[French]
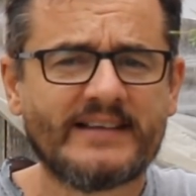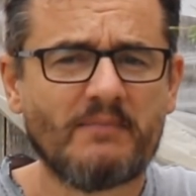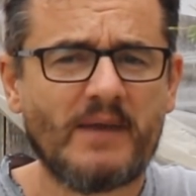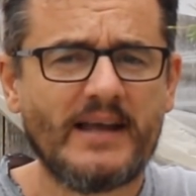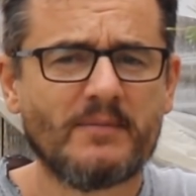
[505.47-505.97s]

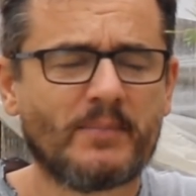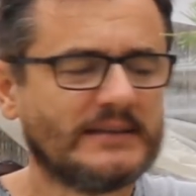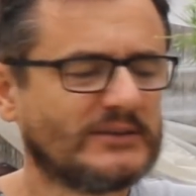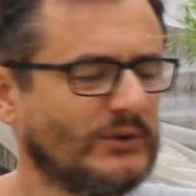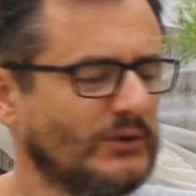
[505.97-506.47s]
Tamaï
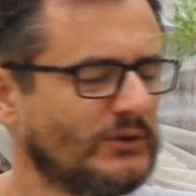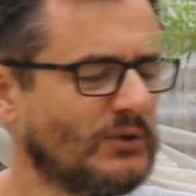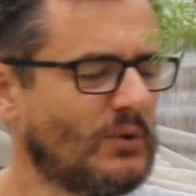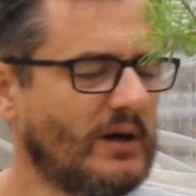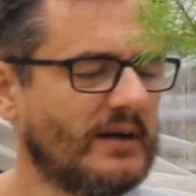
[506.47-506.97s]
parce que
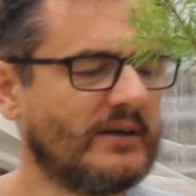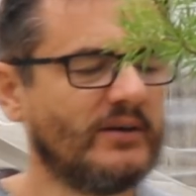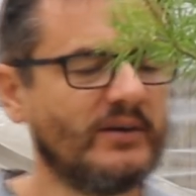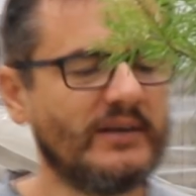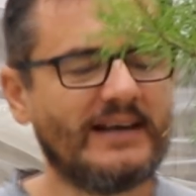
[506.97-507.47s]
je crois
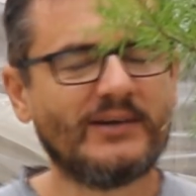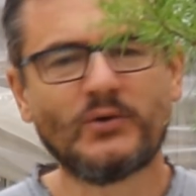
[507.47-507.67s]
qu'il a